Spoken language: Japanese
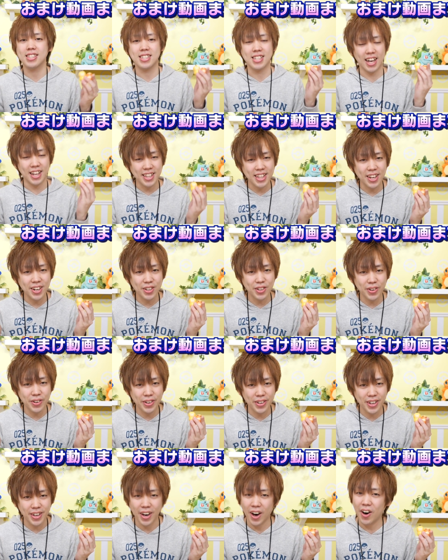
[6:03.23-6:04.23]
チャンネル登
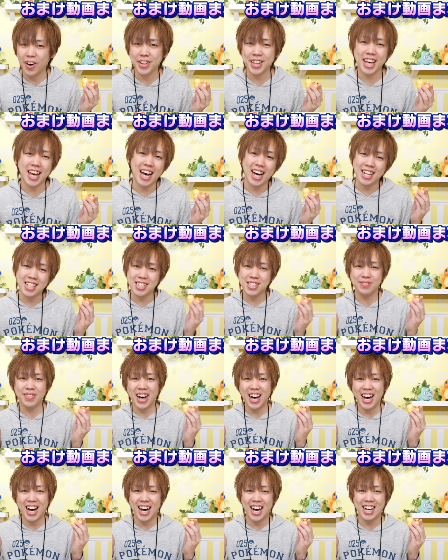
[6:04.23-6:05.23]
録お願いし
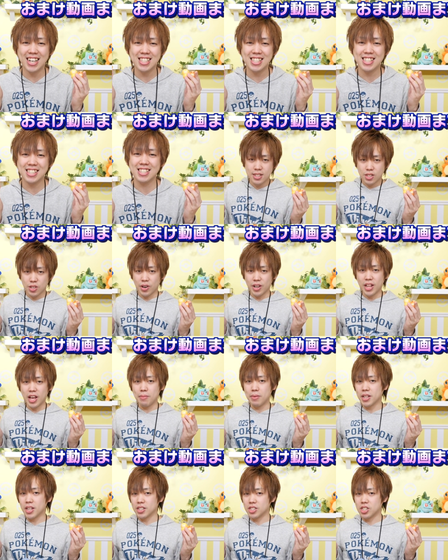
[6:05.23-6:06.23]
ますそれでは
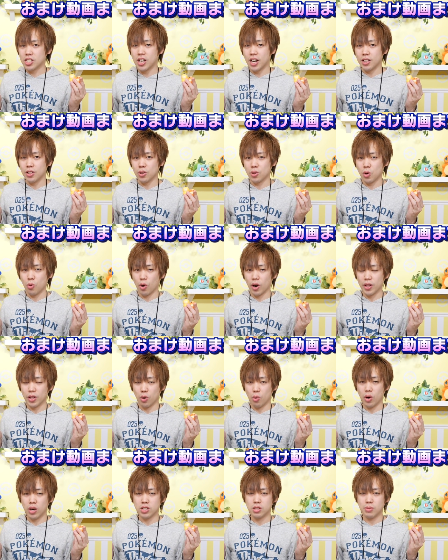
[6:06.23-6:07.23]
また次回の動画で
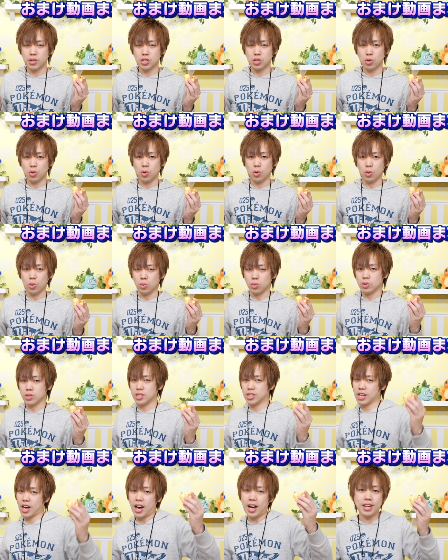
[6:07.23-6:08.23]
お会いしましょう
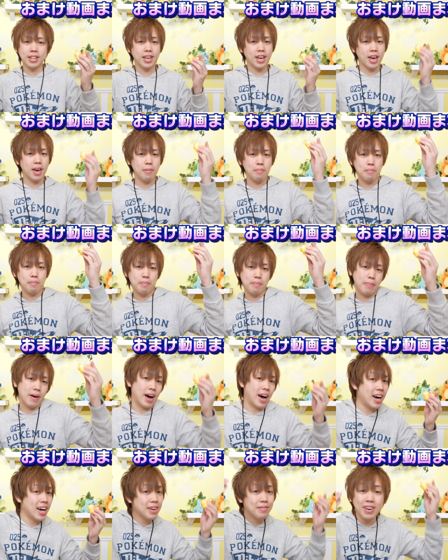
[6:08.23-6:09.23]
じゃあね
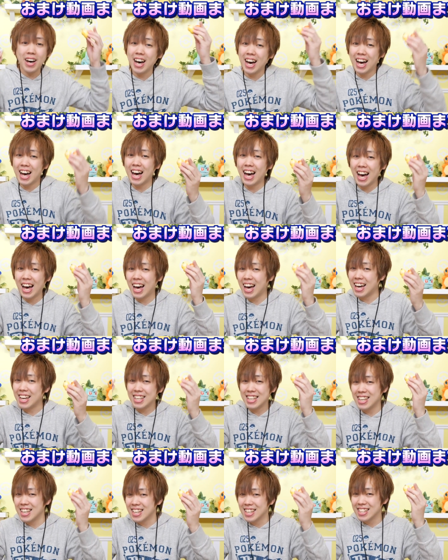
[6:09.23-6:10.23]

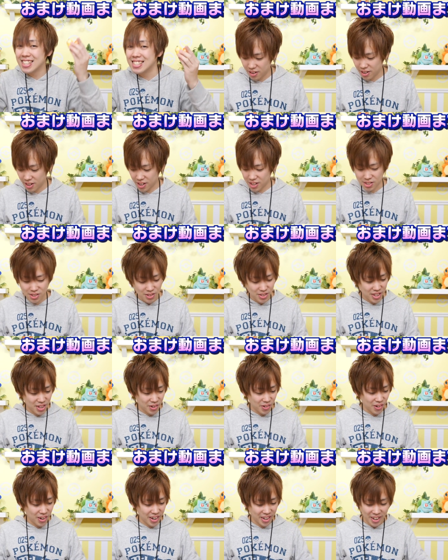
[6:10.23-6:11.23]
バイバーイ遊んでい
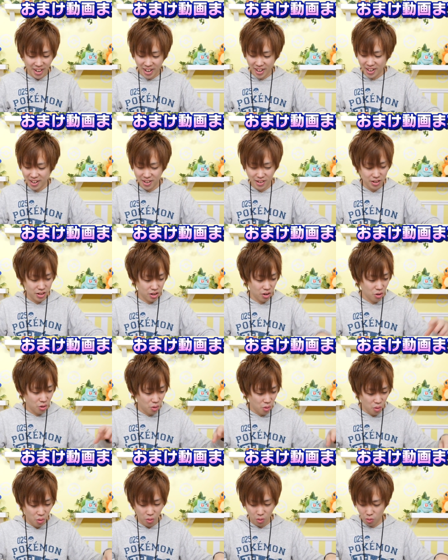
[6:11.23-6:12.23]
こうかなお
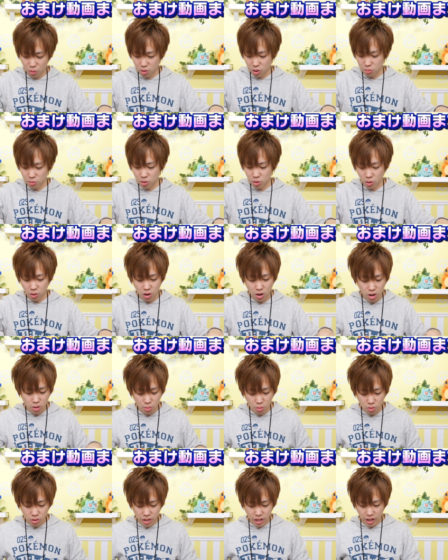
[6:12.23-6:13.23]
うおうほらも
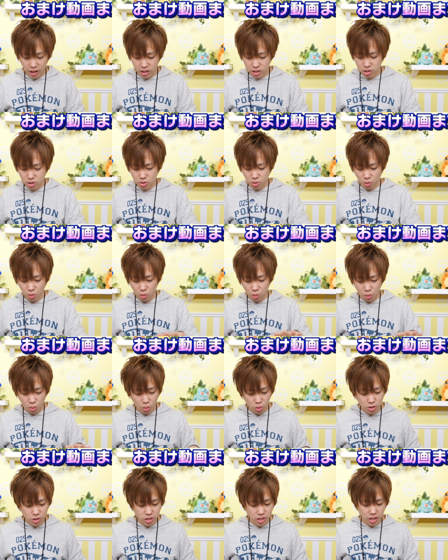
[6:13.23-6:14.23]
うもうねちょっと
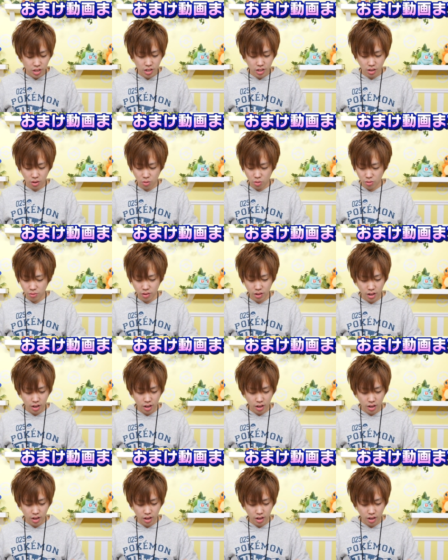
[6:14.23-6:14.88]
置くだけでこん